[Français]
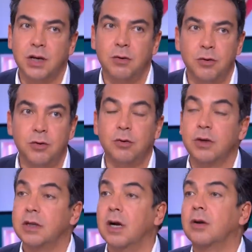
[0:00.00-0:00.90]
qui a eu
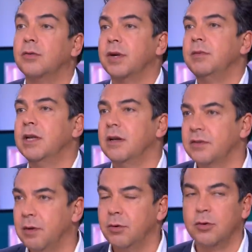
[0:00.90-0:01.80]
lieu et qui a contaminé
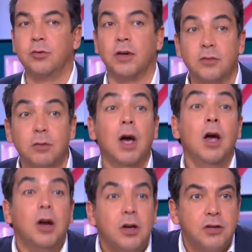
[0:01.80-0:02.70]
l'ensemble du réseau.
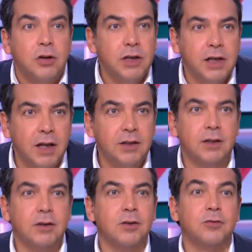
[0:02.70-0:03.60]
J'en ai gardé
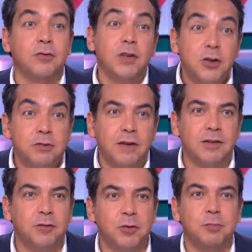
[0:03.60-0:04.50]
euh, le souvenir. Je suis
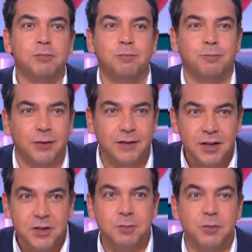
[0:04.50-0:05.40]
assez vieux pour
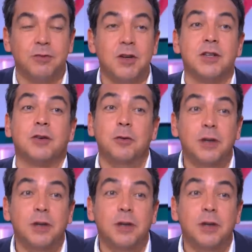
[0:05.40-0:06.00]
ça, je me souviens, ah j'étais au